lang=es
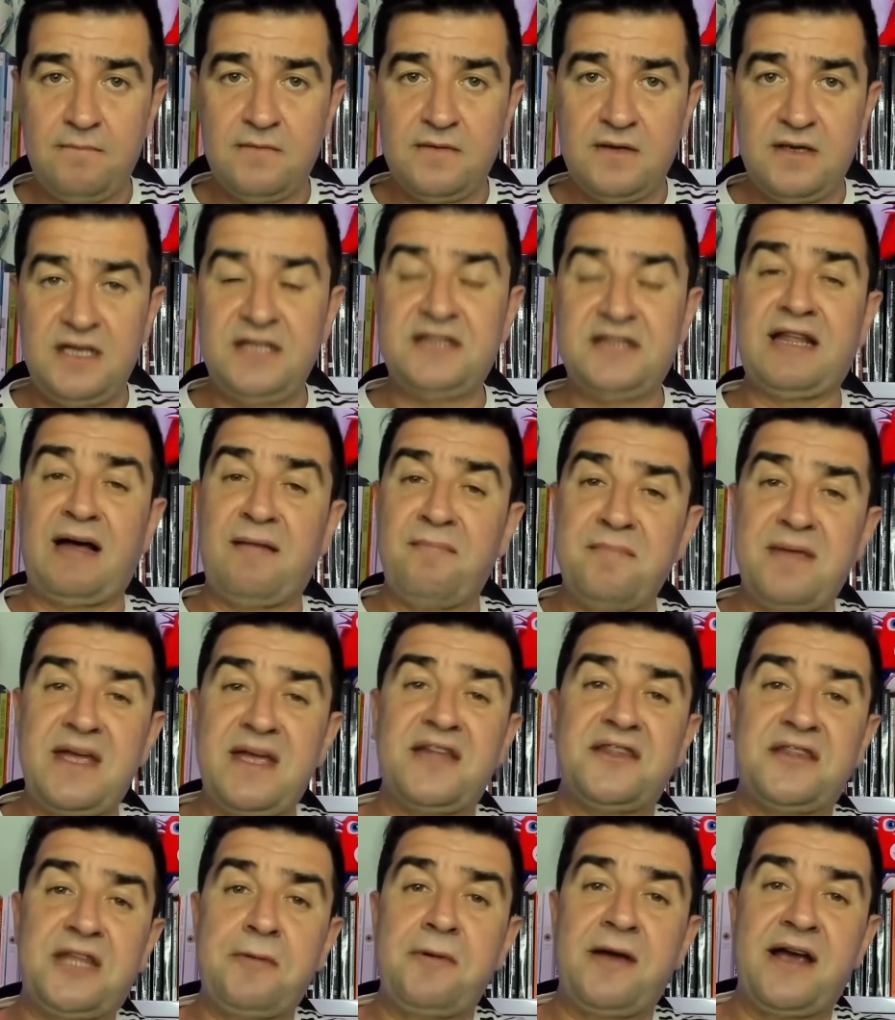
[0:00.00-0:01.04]
Y
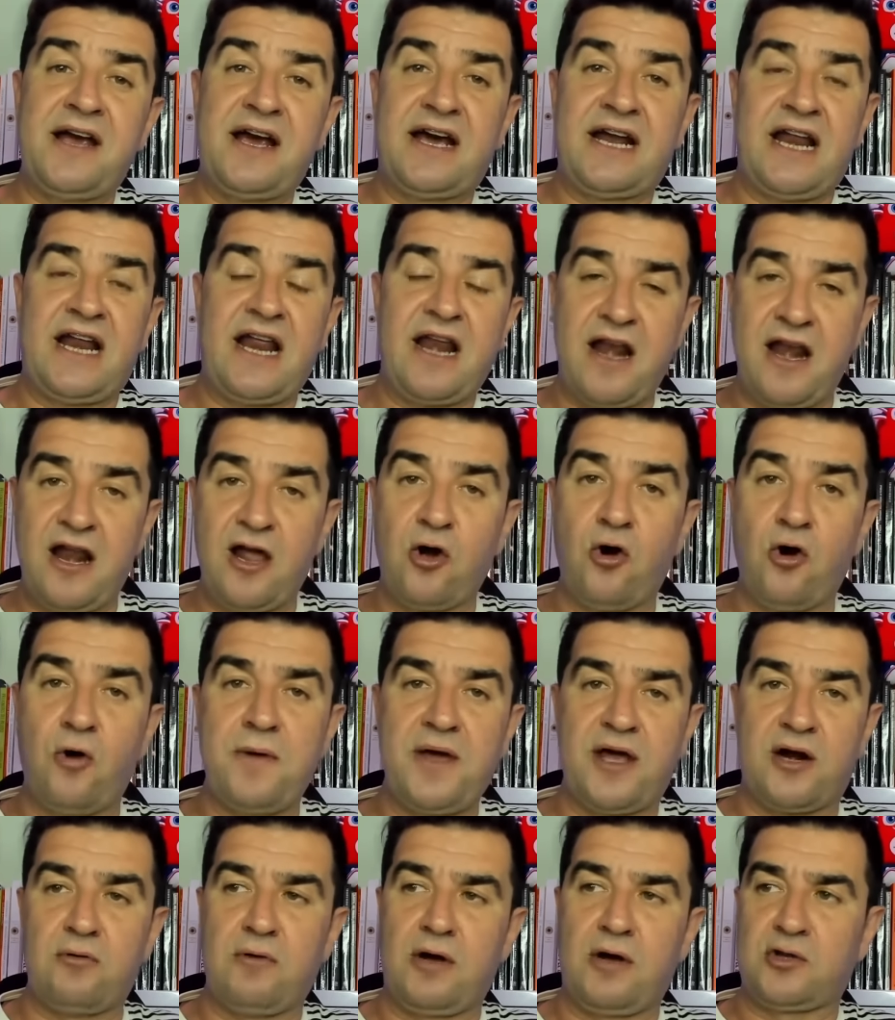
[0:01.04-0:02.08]
también deben creer en el
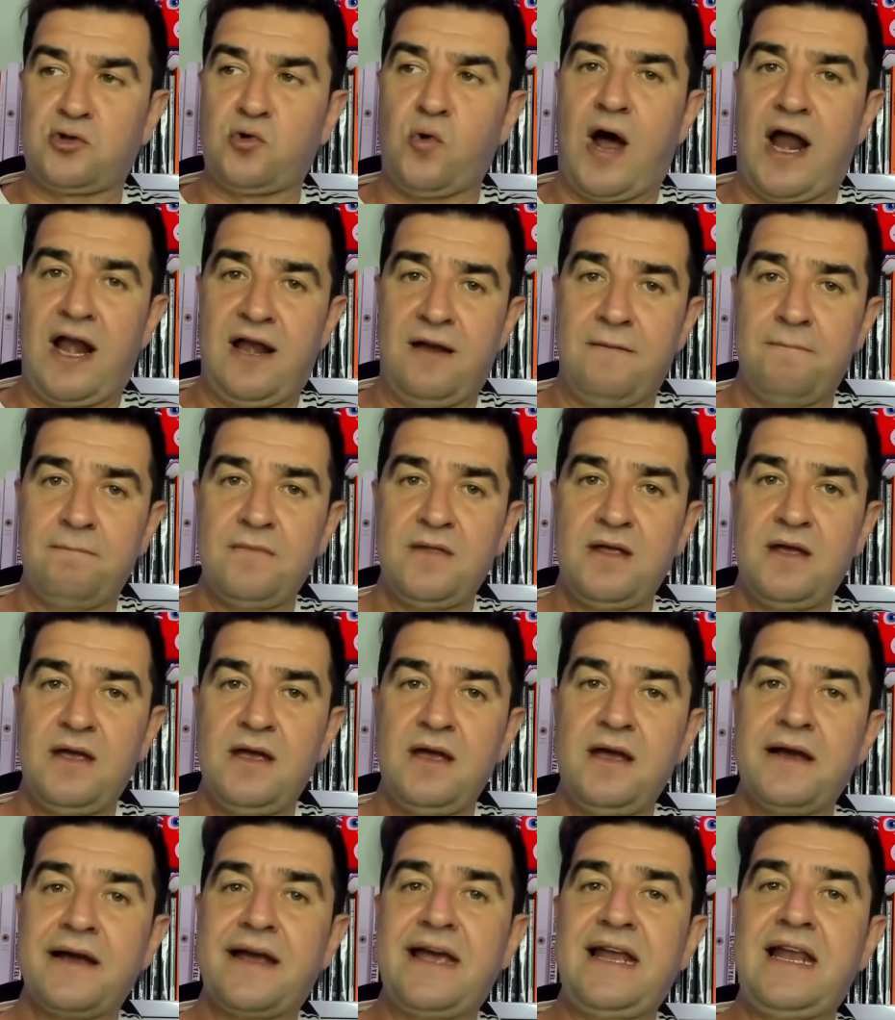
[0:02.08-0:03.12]
gobierno actual
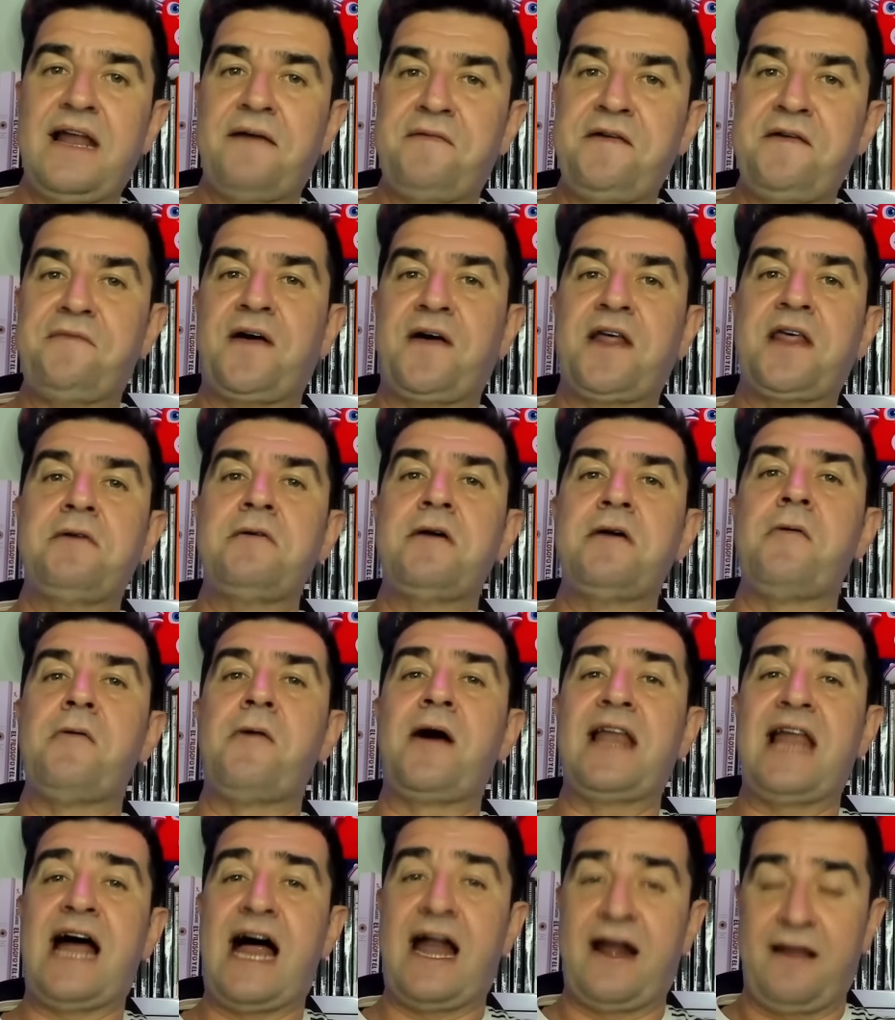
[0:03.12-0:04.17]
que la FIFA debe
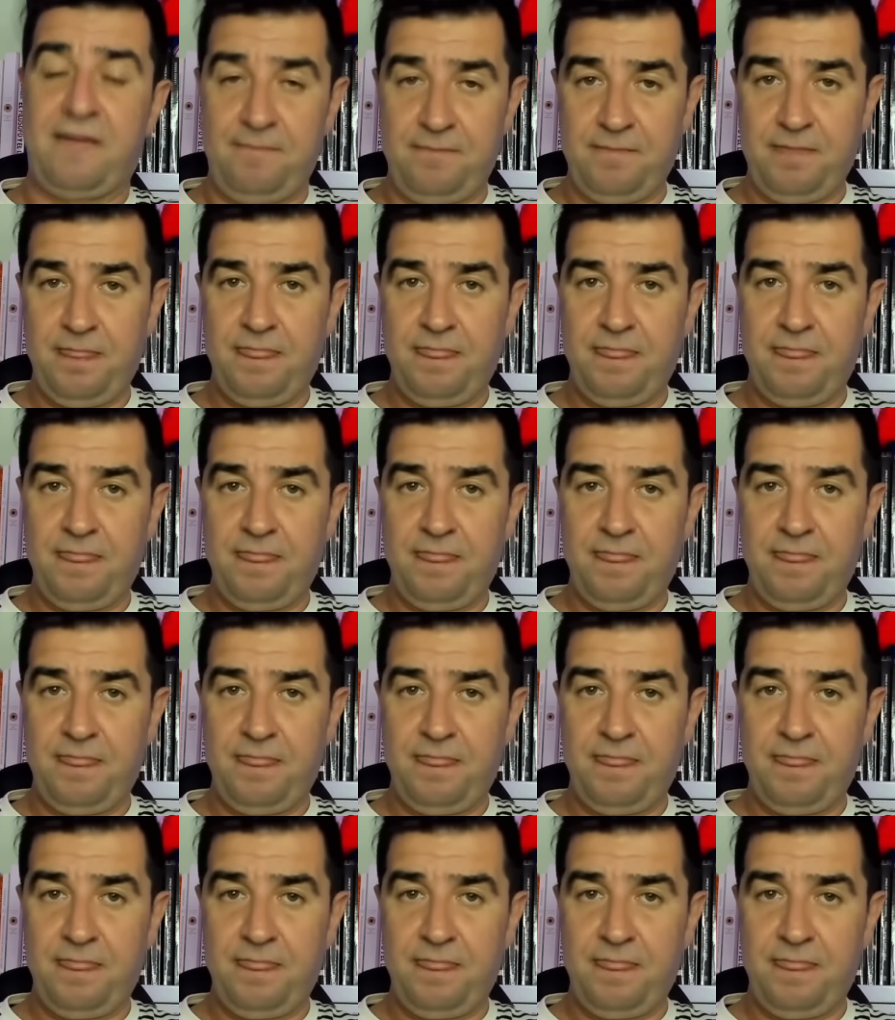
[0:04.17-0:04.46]
avalar